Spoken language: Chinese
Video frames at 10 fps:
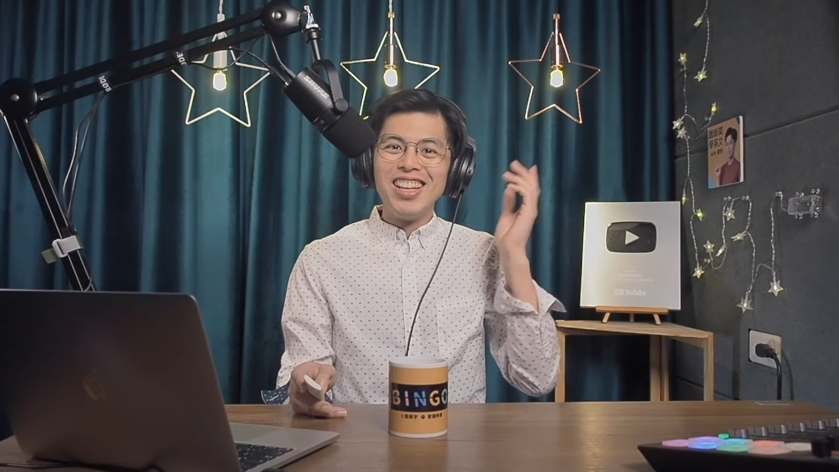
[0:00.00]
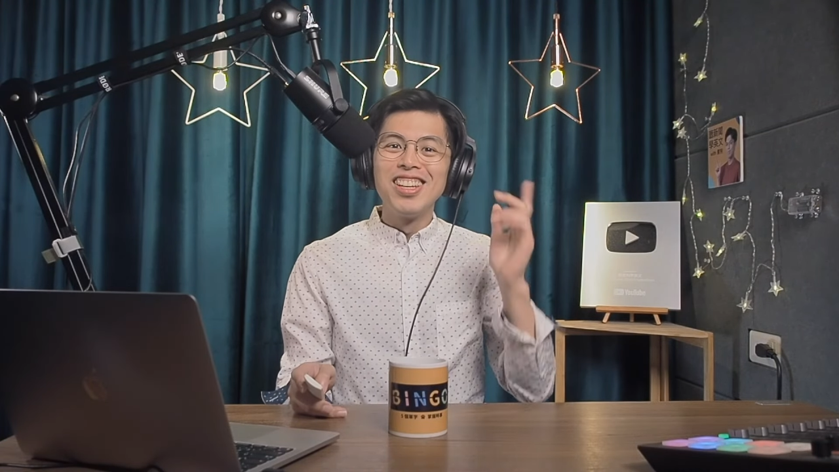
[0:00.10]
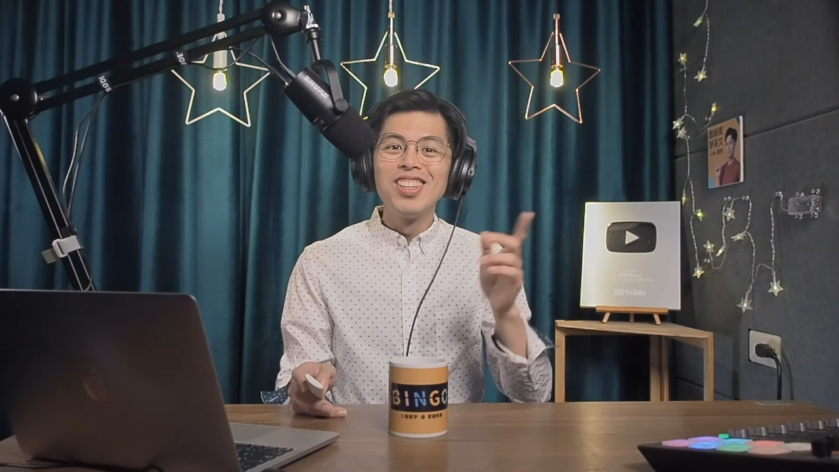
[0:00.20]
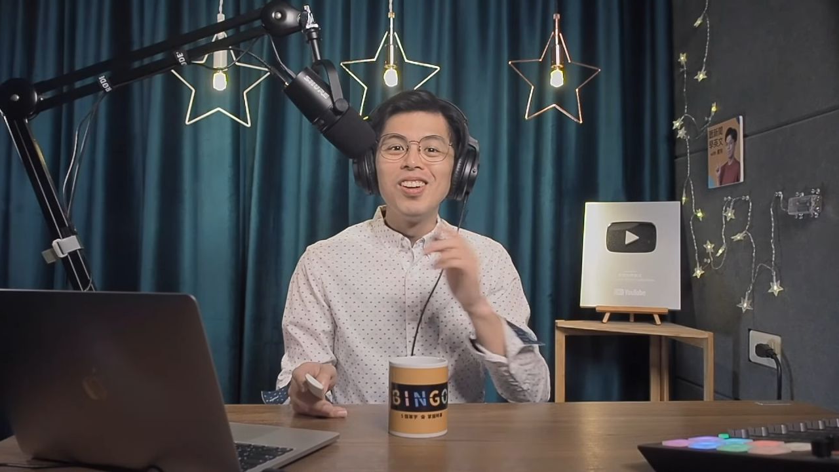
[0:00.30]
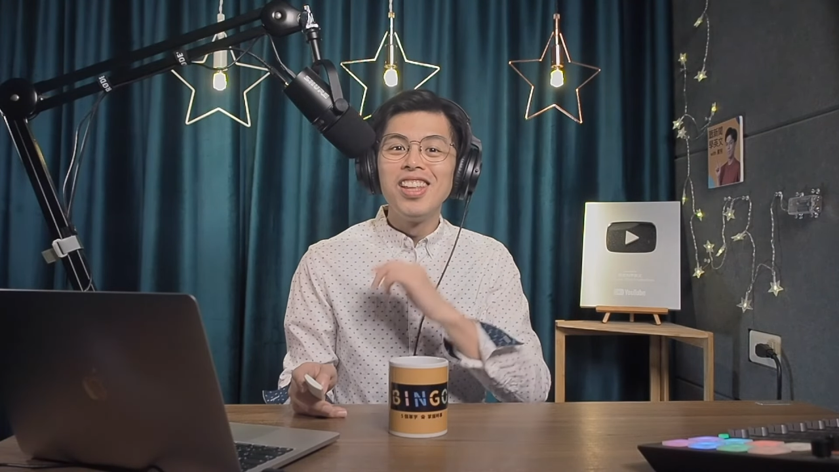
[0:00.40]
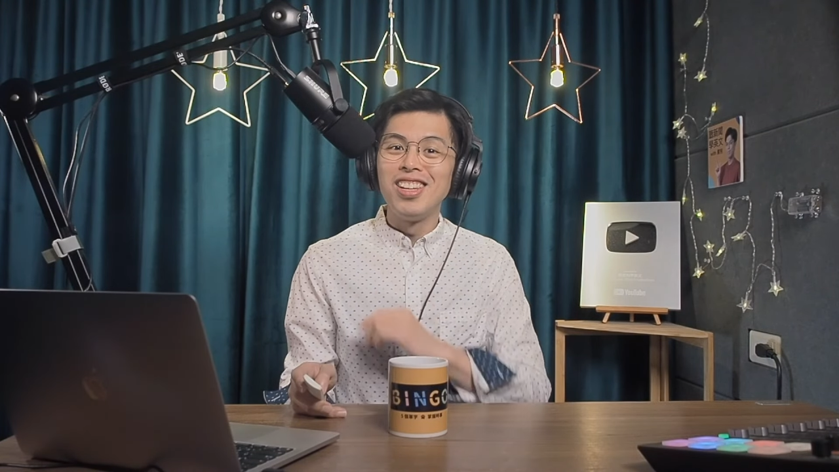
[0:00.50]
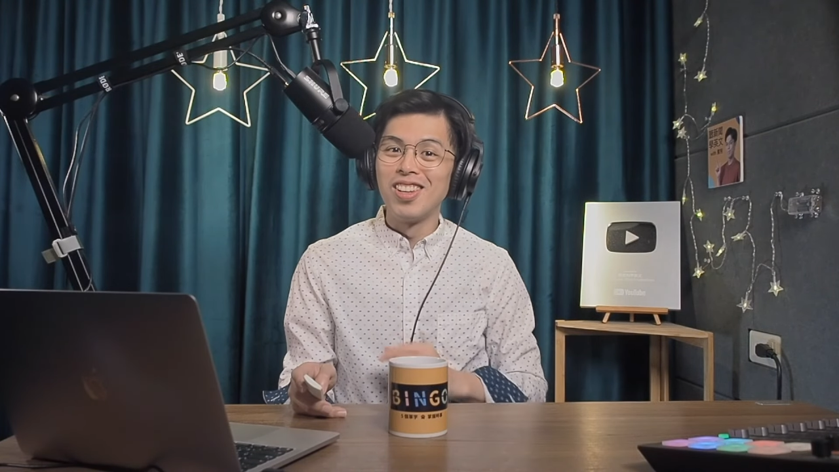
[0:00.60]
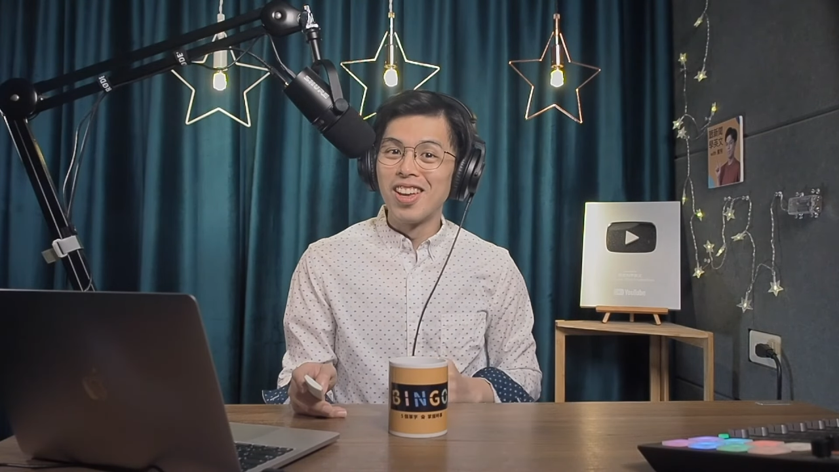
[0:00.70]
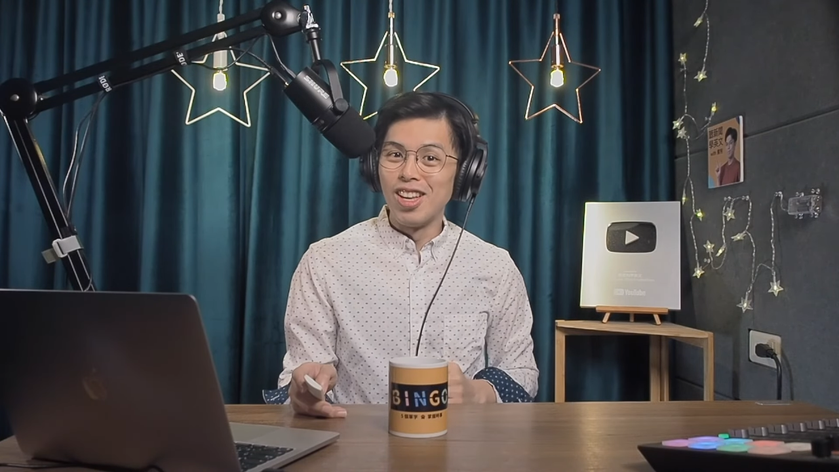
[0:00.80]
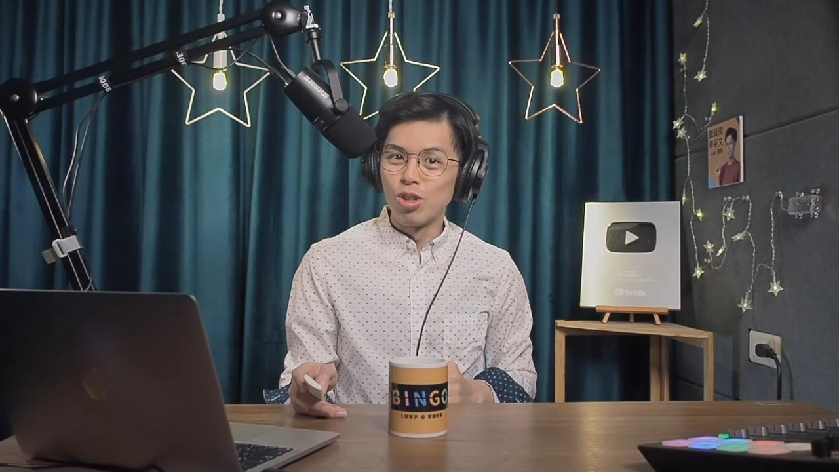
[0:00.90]
这时候呢，你
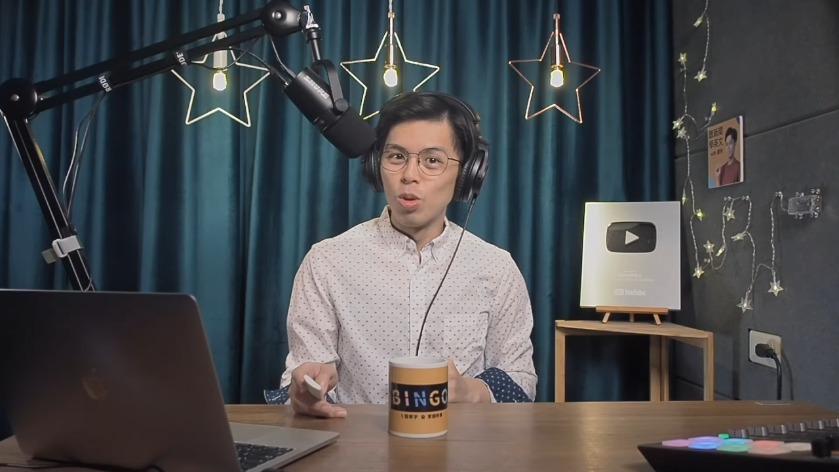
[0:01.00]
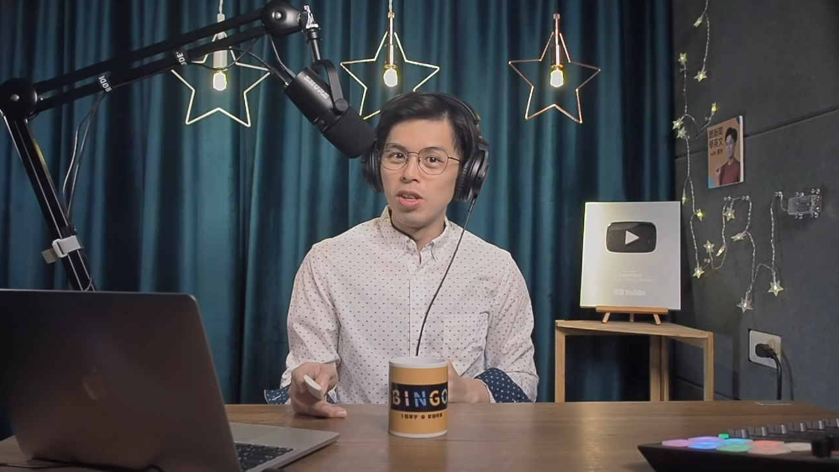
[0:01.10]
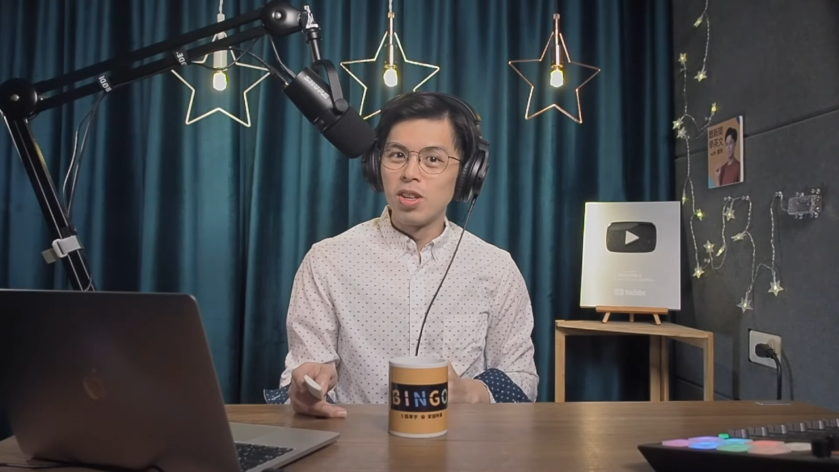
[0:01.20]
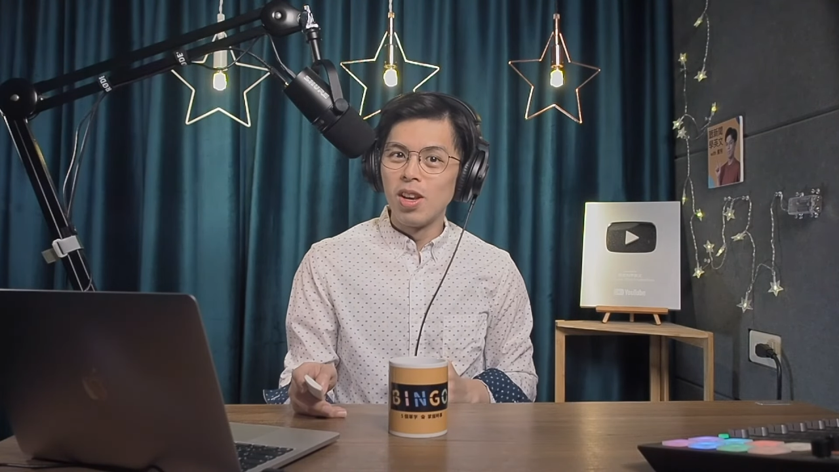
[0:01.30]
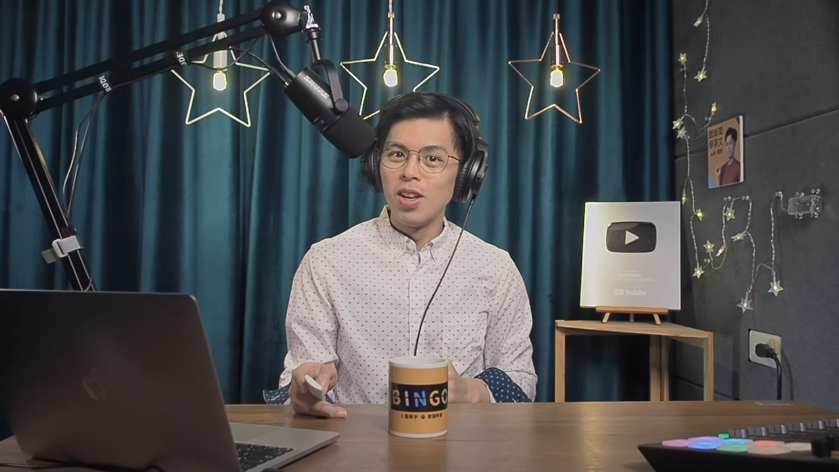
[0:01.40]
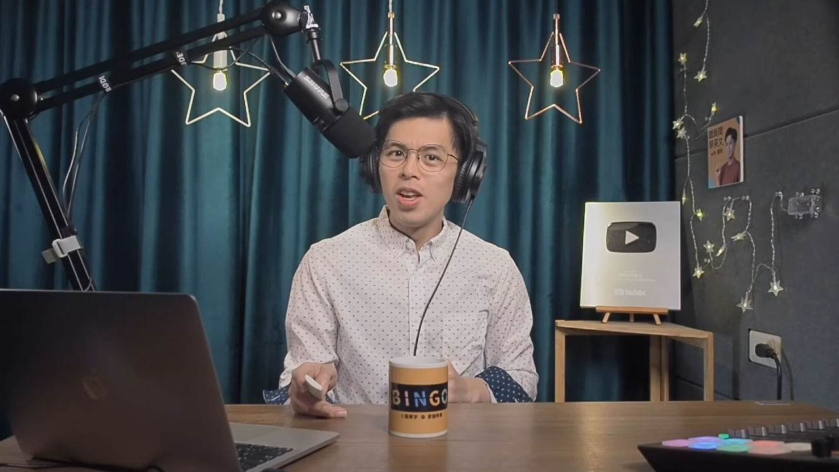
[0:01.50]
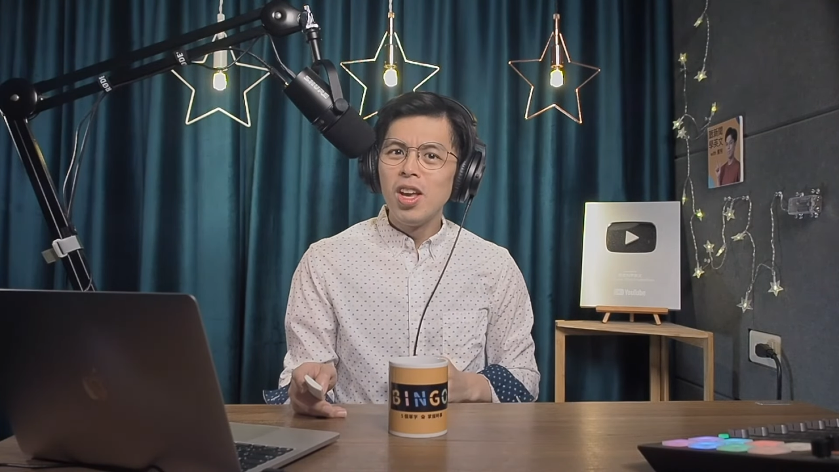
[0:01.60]
就可以说一声